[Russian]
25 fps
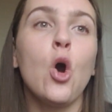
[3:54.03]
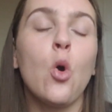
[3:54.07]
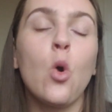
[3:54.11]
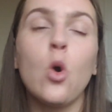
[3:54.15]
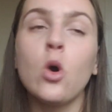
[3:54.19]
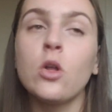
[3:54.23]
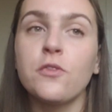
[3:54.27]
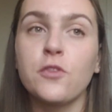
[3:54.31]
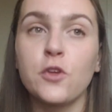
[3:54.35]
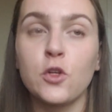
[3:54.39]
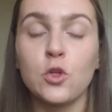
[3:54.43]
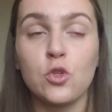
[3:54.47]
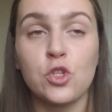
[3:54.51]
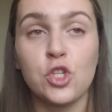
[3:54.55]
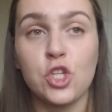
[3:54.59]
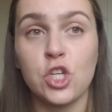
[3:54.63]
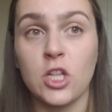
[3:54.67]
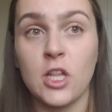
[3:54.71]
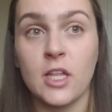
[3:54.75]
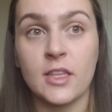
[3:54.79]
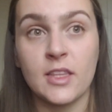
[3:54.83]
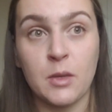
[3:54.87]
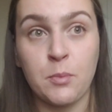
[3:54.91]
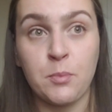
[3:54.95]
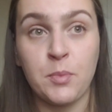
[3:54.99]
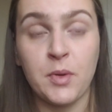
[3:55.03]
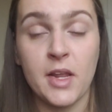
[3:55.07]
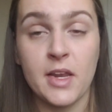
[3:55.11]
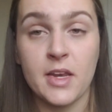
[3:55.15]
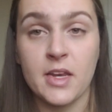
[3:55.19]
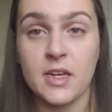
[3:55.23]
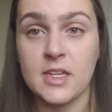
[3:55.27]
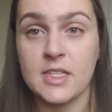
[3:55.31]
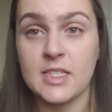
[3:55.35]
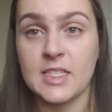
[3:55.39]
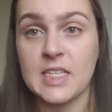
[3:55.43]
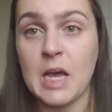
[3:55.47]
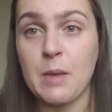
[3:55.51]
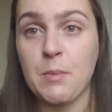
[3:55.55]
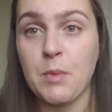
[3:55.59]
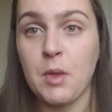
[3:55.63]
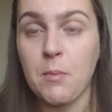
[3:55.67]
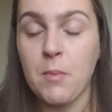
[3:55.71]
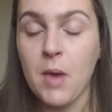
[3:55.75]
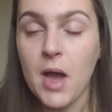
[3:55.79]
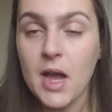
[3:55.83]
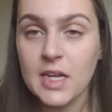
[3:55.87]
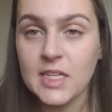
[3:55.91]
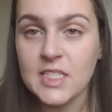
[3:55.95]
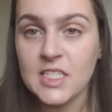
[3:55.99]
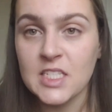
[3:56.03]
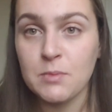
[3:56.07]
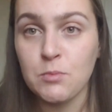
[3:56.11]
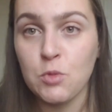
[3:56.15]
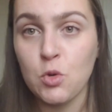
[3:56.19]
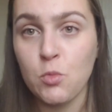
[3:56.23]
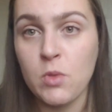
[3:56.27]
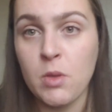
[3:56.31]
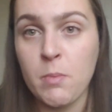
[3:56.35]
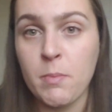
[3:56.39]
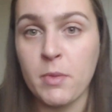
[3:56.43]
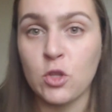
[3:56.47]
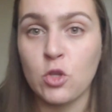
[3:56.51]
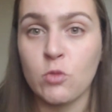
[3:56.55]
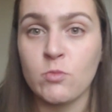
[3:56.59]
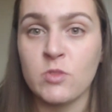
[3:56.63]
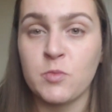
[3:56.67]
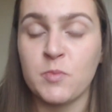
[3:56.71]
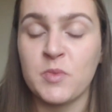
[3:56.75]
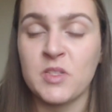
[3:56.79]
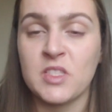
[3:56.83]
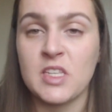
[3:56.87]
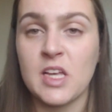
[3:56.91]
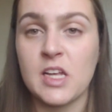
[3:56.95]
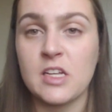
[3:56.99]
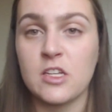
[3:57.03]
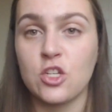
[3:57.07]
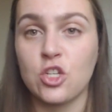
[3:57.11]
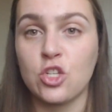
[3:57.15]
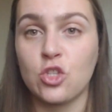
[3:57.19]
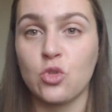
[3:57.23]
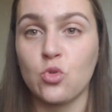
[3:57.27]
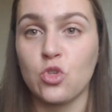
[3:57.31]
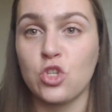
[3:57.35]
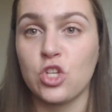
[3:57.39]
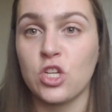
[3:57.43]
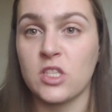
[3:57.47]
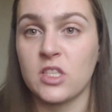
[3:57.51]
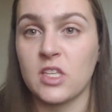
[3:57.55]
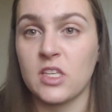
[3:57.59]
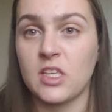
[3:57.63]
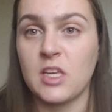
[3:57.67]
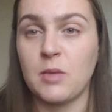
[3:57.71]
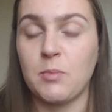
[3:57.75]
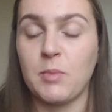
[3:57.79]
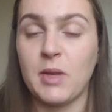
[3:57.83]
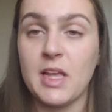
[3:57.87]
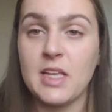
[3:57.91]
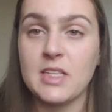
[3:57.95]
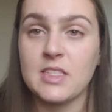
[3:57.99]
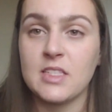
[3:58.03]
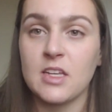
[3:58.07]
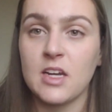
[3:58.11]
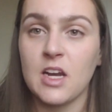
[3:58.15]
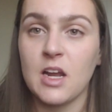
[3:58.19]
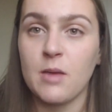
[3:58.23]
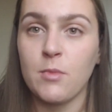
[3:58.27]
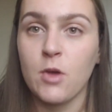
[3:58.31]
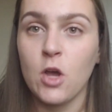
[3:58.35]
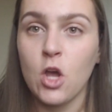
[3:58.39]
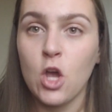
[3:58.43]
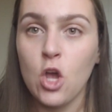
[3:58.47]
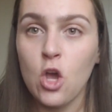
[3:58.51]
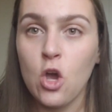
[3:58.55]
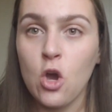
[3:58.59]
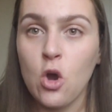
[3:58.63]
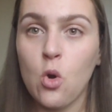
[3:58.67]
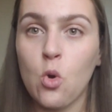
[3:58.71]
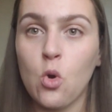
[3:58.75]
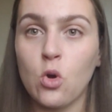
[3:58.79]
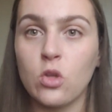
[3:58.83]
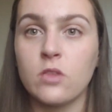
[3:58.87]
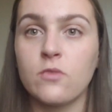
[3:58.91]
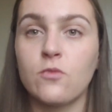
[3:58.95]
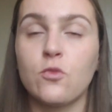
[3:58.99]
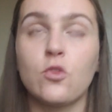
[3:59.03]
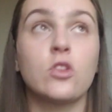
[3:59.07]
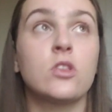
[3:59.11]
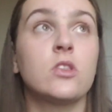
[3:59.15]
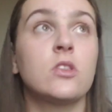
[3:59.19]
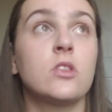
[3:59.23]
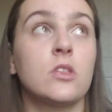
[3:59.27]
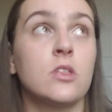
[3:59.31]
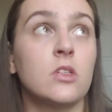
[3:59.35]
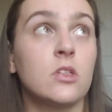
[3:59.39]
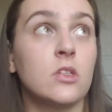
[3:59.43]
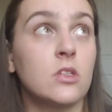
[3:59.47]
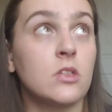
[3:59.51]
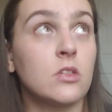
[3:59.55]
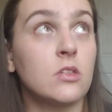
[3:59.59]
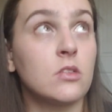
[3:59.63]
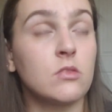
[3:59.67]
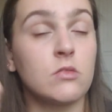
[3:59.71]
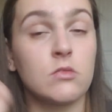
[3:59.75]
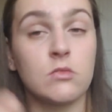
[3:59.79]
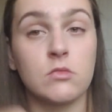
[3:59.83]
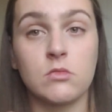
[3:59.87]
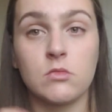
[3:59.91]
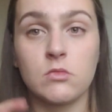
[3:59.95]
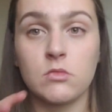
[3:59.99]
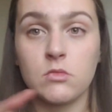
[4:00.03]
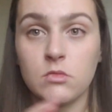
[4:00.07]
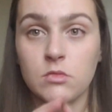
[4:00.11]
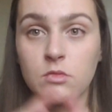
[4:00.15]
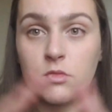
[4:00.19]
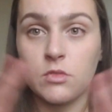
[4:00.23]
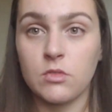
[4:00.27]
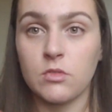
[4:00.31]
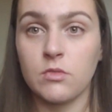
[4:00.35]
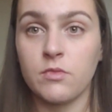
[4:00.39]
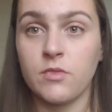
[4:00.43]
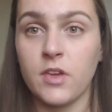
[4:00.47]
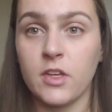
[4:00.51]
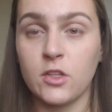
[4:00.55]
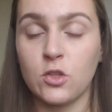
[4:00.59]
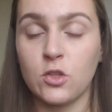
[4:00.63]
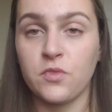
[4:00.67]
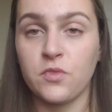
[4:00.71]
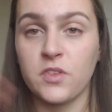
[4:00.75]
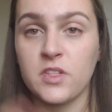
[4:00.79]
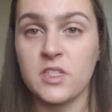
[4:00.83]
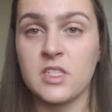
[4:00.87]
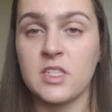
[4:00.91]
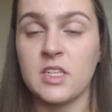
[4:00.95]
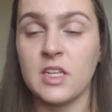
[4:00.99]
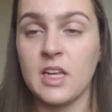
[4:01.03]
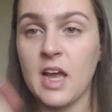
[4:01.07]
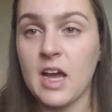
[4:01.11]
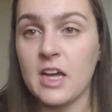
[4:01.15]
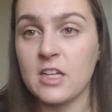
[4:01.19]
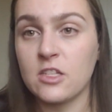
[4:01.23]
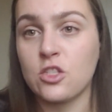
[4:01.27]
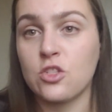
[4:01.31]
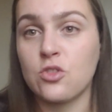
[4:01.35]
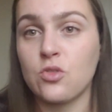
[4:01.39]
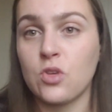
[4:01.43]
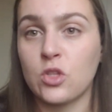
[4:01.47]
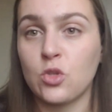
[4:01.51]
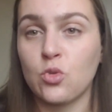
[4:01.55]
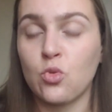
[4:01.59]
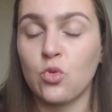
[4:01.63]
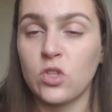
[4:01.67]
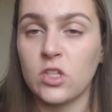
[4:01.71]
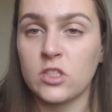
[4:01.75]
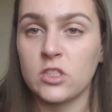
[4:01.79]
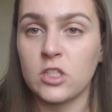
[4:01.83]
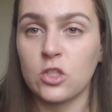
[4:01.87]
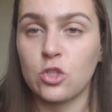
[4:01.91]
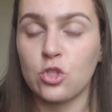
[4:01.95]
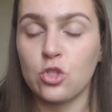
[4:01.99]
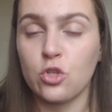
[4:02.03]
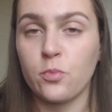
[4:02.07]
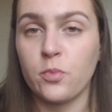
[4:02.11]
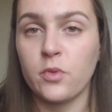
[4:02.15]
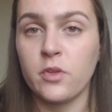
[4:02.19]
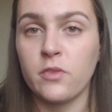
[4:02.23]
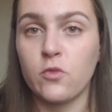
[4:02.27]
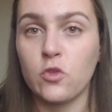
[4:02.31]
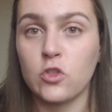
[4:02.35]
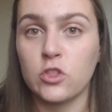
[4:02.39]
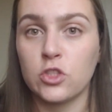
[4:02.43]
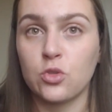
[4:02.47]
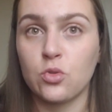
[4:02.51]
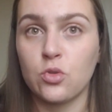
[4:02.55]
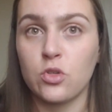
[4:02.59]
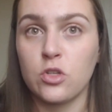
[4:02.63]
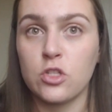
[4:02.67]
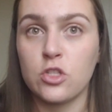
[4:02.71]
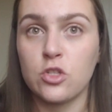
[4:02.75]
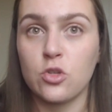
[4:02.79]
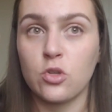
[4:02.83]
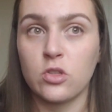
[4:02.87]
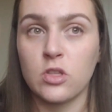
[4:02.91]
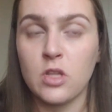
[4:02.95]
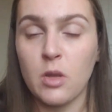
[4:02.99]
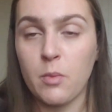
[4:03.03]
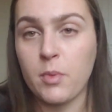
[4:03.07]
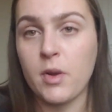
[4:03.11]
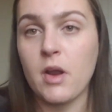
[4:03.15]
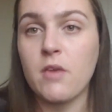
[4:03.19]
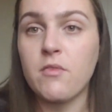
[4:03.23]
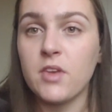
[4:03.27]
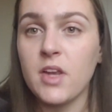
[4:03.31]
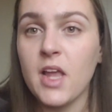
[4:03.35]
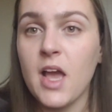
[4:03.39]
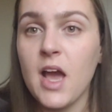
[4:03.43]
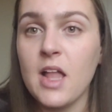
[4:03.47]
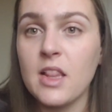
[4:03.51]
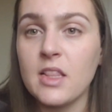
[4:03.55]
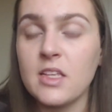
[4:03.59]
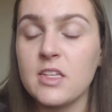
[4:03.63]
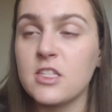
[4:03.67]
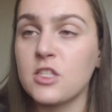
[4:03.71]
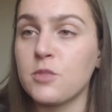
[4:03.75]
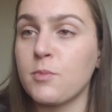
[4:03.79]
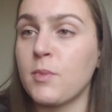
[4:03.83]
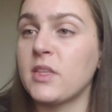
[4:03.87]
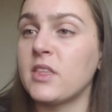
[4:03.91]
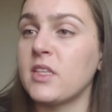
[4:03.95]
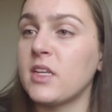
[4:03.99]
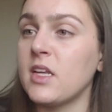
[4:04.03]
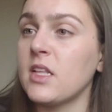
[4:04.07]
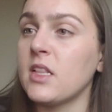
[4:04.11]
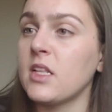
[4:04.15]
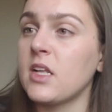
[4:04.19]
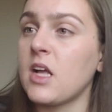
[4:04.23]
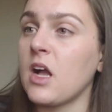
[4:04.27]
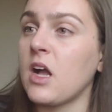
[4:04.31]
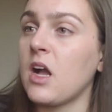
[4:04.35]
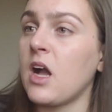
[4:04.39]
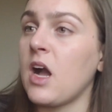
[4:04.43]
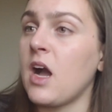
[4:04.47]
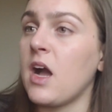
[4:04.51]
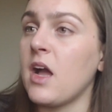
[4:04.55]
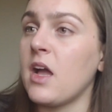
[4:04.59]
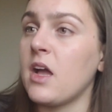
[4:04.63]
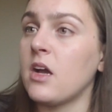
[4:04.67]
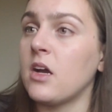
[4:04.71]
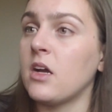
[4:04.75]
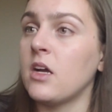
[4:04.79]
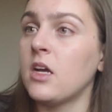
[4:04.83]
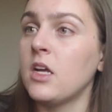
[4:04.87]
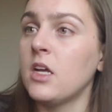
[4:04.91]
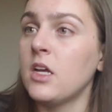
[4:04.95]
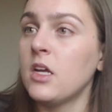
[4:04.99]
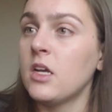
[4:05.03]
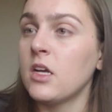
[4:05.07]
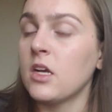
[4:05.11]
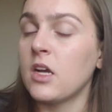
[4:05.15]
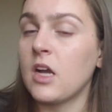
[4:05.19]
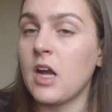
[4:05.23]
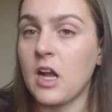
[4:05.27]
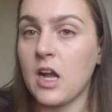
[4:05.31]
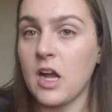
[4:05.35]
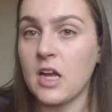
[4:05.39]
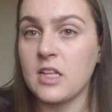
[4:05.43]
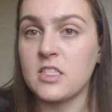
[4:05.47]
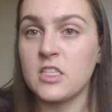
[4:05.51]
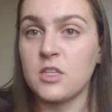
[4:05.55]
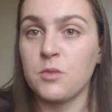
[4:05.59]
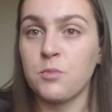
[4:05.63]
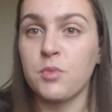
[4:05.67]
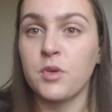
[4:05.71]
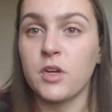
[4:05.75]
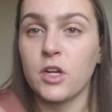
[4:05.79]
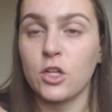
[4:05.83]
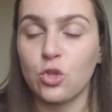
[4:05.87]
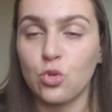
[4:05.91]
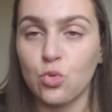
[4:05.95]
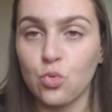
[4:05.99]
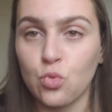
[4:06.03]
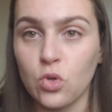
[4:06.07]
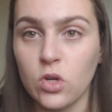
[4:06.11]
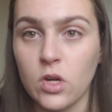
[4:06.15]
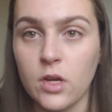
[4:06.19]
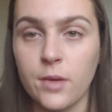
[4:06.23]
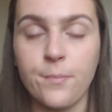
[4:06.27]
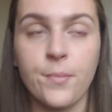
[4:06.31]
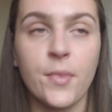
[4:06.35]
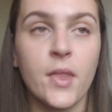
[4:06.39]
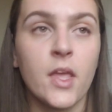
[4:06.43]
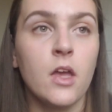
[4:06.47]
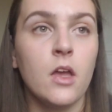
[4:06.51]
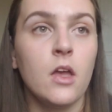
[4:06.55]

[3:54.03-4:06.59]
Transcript: Он включил отопление на самый максимум, и потом специальной штучкой, таким лазером, он вот э, в вентиляцию, откуда этот теплый воздух идет, направлял и смотрел, какая, какая температура.